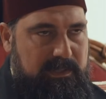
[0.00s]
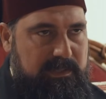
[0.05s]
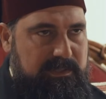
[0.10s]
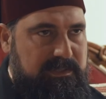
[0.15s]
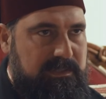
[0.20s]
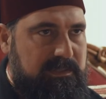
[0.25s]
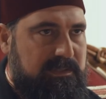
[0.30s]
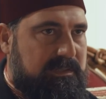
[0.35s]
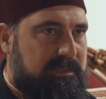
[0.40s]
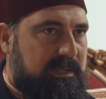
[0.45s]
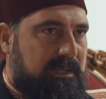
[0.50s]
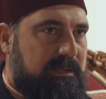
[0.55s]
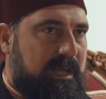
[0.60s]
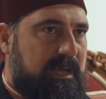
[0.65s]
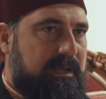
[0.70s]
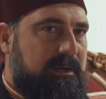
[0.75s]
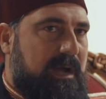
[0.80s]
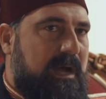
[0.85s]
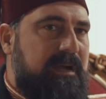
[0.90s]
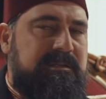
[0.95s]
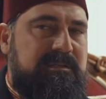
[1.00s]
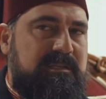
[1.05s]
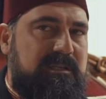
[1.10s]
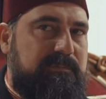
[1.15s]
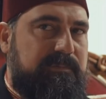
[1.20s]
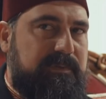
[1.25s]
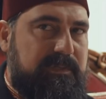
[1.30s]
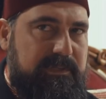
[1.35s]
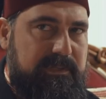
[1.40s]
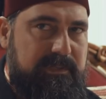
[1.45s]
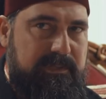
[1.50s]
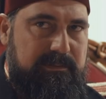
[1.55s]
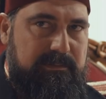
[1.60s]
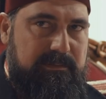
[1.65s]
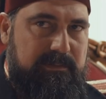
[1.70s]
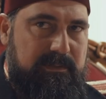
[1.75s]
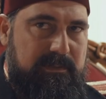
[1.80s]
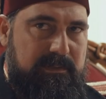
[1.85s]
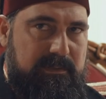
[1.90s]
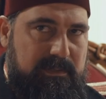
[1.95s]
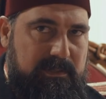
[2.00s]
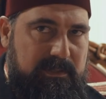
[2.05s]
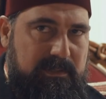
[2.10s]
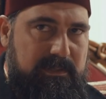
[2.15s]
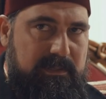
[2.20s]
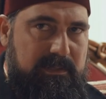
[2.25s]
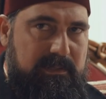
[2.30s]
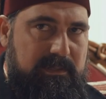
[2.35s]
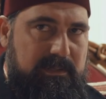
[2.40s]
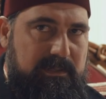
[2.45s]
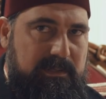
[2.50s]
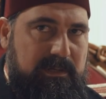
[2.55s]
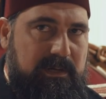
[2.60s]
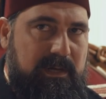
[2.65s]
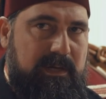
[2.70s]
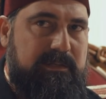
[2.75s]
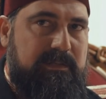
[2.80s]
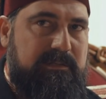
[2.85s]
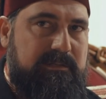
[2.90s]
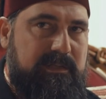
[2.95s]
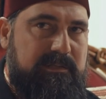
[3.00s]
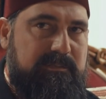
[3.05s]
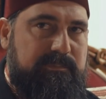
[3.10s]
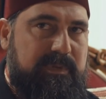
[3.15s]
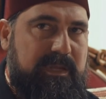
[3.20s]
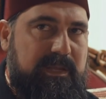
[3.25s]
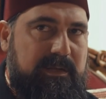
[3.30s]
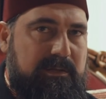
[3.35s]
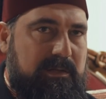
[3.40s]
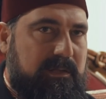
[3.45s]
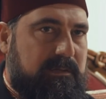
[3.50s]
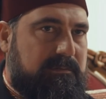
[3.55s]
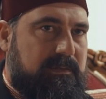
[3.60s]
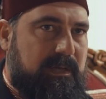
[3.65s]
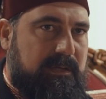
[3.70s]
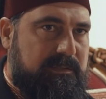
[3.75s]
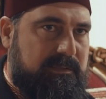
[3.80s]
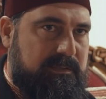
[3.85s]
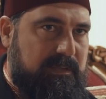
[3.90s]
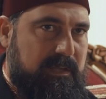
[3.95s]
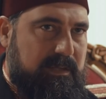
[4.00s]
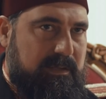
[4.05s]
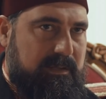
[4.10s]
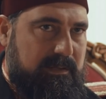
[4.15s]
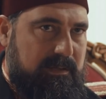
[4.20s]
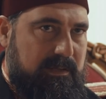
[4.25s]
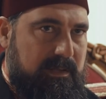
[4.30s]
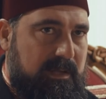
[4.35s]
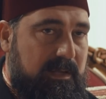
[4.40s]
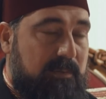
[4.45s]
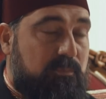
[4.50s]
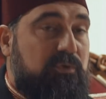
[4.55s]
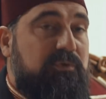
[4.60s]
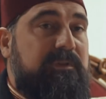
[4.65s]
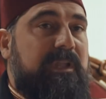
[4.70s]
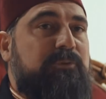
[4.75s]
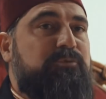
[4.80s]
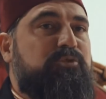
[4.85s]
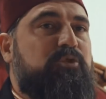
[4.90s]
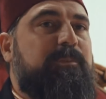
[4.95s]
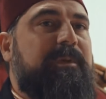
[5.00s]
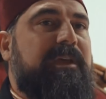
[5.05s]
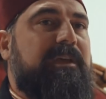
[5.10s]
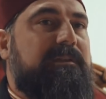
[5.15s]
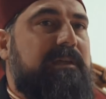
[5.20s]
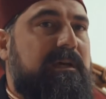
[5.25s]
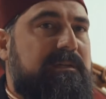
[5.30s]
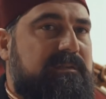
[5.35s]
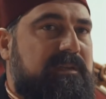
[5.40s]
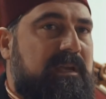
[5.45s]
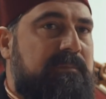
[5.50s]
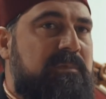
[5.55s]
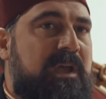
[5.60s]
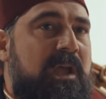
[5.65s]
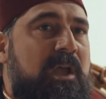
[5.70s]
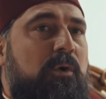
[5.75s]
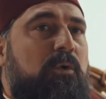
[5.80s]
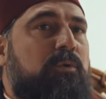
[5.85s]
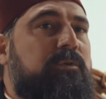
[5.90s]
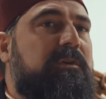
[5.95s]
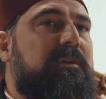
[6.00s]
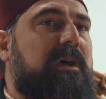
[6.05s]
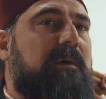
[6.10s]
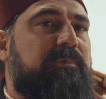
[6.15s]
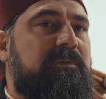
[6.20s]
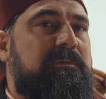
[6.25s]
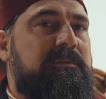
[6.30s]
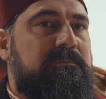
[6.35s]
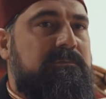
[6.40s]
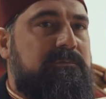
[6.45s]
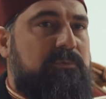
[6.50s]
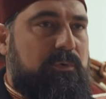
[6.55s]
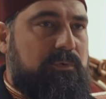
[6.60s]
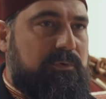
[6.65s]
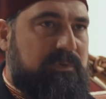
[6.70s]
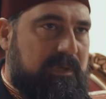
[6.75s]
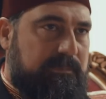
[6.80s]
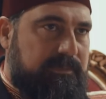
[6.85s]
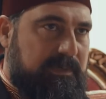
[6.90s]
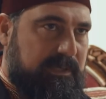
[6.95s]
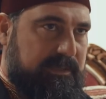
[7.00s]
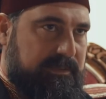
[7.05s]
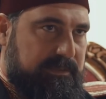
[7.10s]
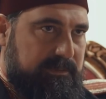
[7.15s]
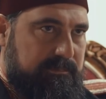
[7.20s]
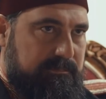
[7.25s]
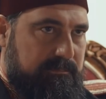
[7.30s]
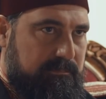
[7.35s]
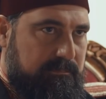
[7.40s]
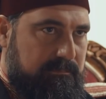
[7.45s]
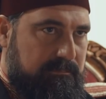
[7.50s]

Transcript: İçinizden herhangi biri ihanet etmeye kalkarsa, bundan şüphe edersem onu kapının önüne bırakırım.